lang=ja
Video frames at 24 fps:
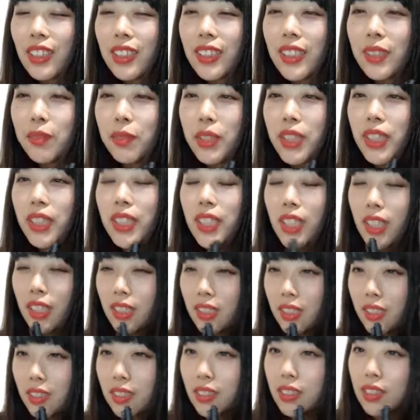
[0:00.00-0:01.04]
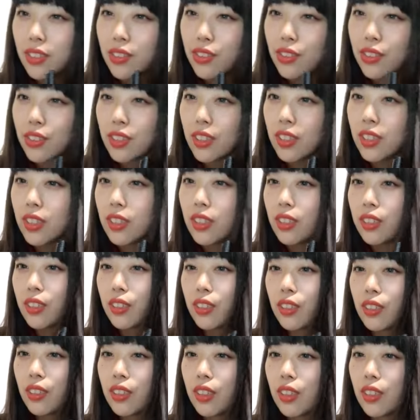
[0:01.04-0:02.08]
キムチチャーハン作ったら2日でなく
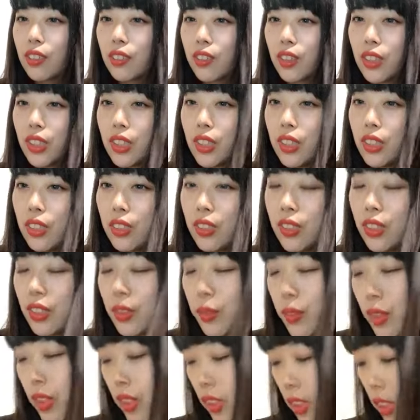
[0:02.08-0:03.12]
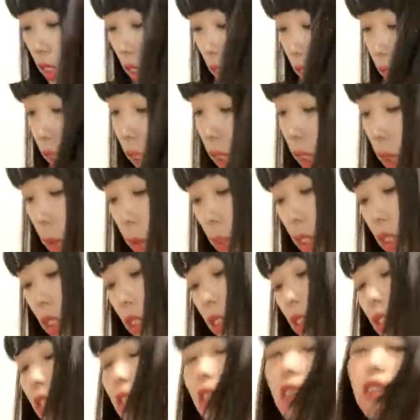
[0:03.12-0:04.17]
なった。私もだって野菜炒め
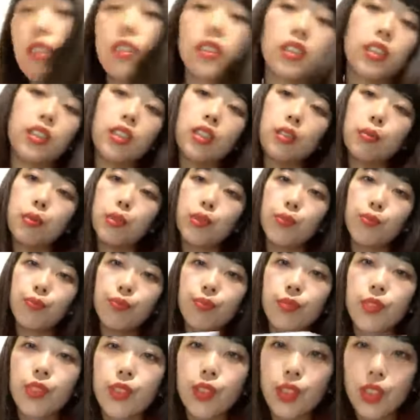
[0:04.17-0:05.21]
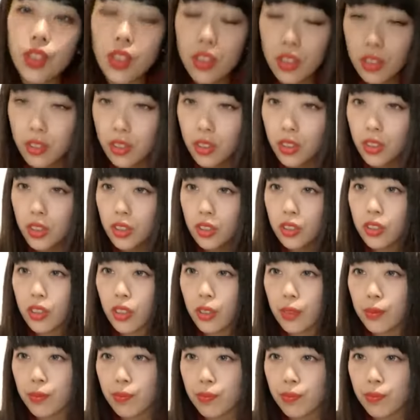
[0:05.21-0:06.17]
作るからさ、いつも。それでなくなっちゃった。